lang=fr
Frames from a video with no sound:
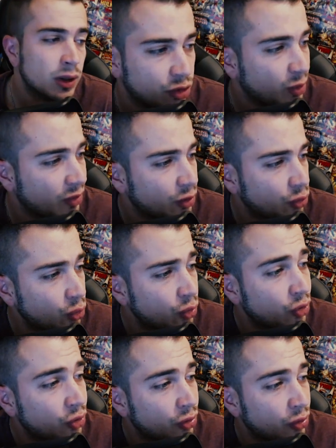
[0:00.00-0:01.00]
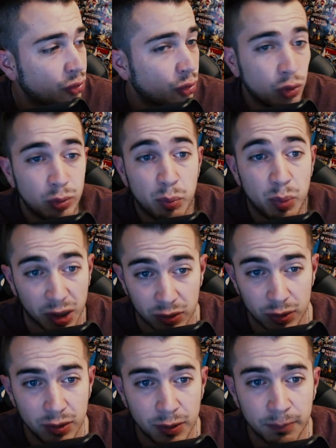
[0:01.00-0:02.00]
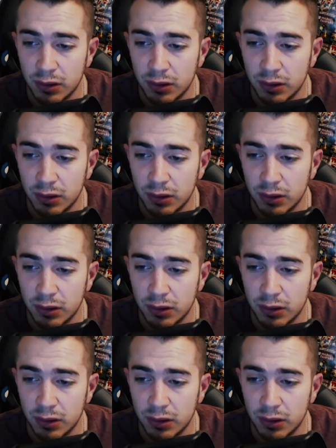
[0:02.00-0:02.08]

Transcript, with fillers: euh, je préfère du coup ne nommer personne.